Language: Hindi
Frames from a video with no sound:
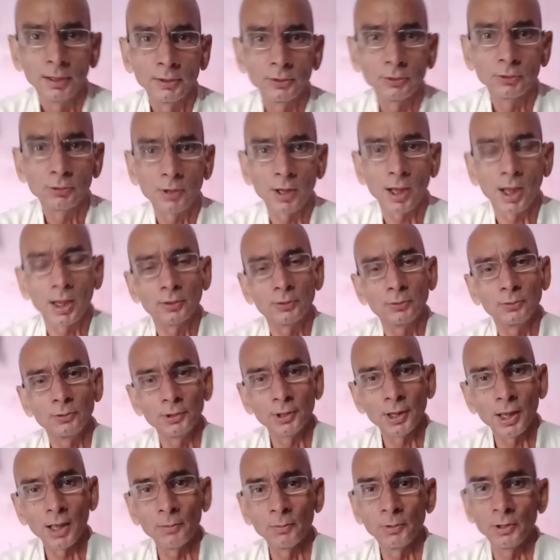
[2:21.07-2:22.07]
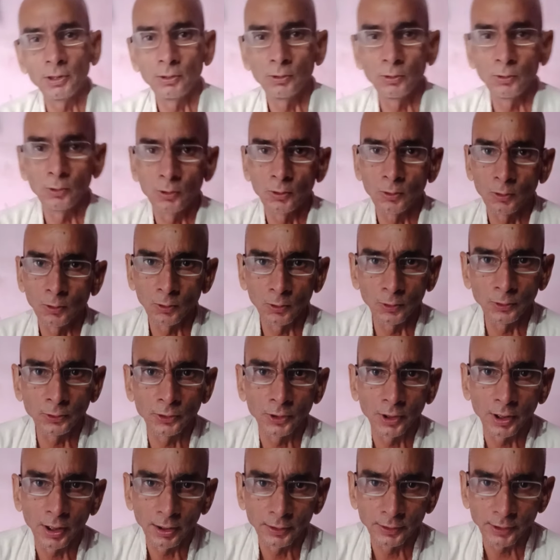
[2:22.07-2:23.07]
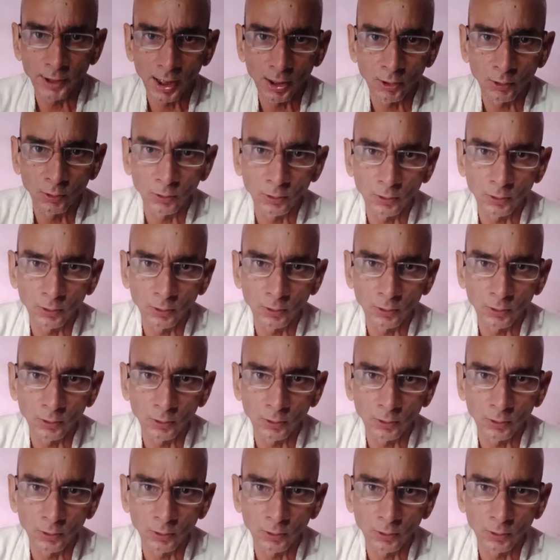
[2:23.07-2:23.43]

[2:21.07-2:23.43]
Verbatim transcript: तो कहा दुनिया में लोग रोज़ हजारों